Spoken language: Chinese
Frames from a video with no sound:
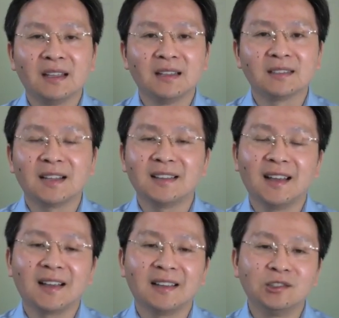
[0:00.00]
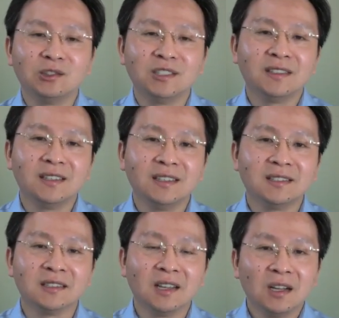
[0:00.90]
大家来看就近的例
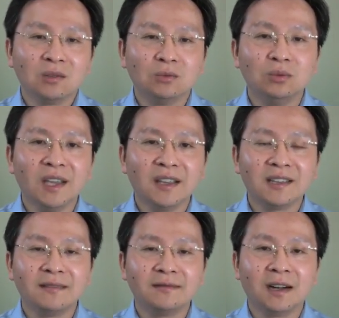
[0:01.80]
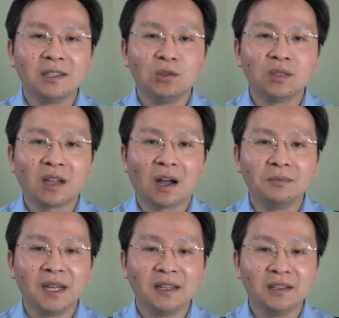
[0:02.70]
子，五年前王立军逃
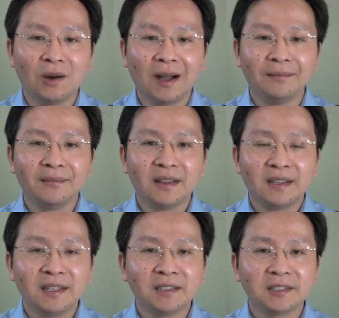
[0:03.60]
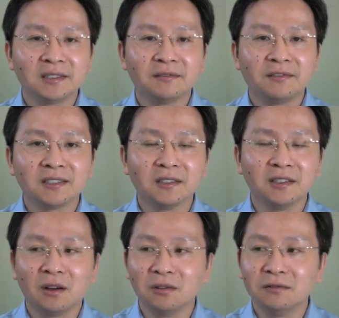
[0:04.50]
美领馆。这个事情发生
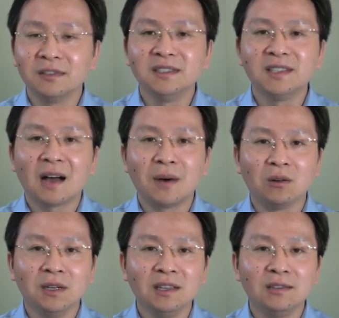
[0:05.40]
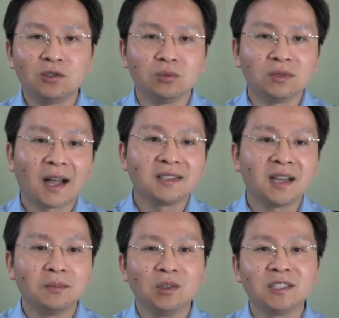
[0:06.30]
以后，温家宝力主拿
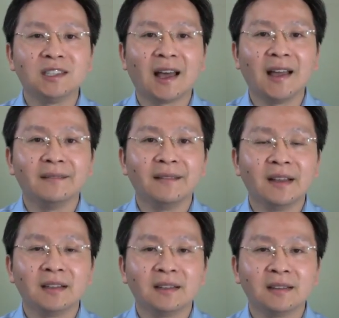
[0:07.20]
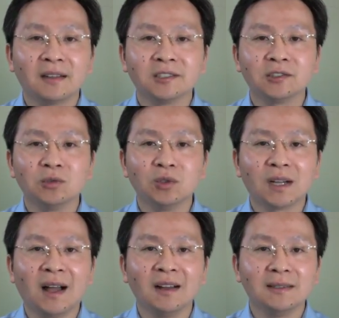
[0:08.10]
下薄熙来，但是周
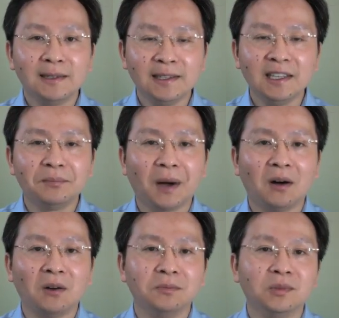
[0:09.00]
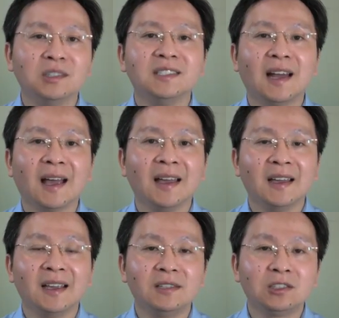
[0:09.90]
永康力保薄熙
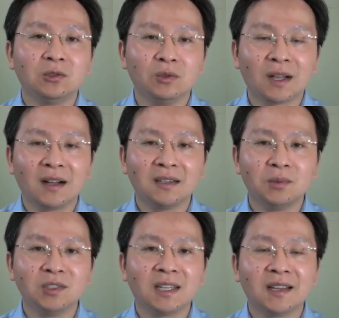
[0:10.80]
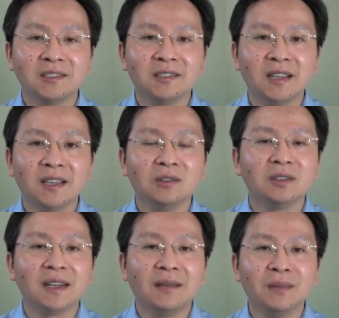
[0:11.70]
来，因为周永康和薄熙来之间有
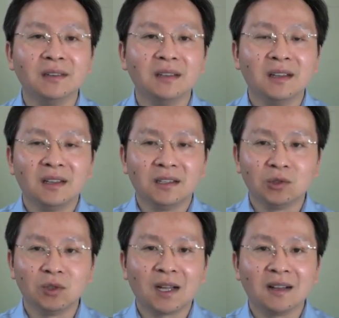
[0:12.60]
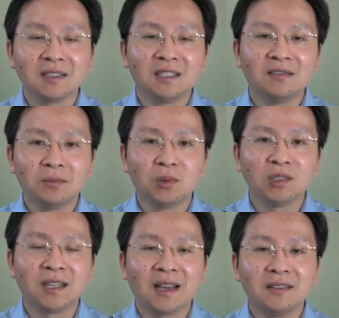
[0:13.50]
个联盟，周永康希望
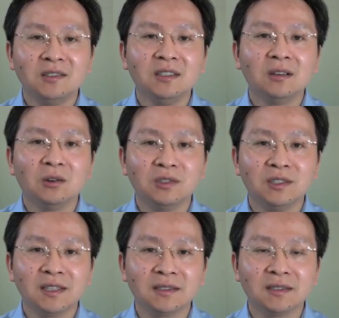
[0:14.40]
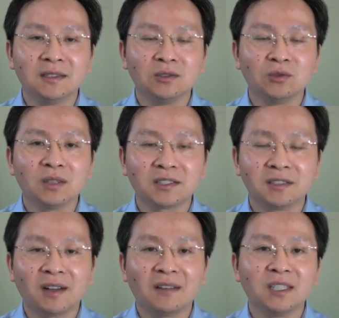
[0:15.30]
薄熙来今后接自己中央
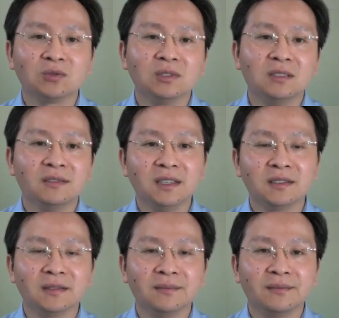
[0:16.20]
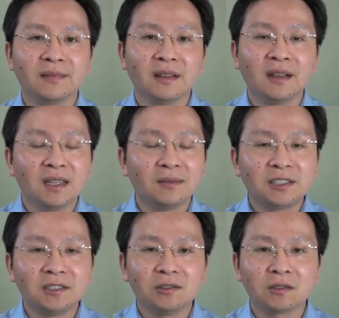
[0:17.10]
政法委书记的位子，那么
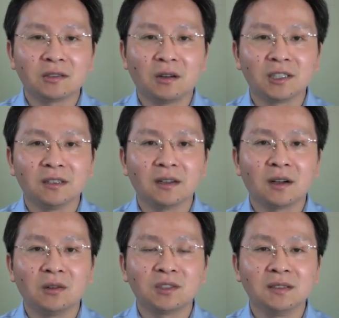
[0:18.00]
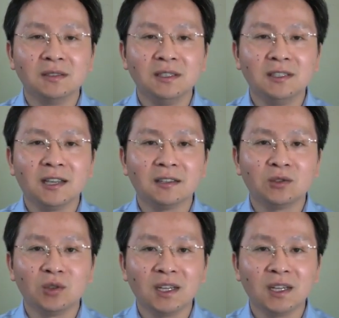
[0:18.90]
这就造成了高层意见的决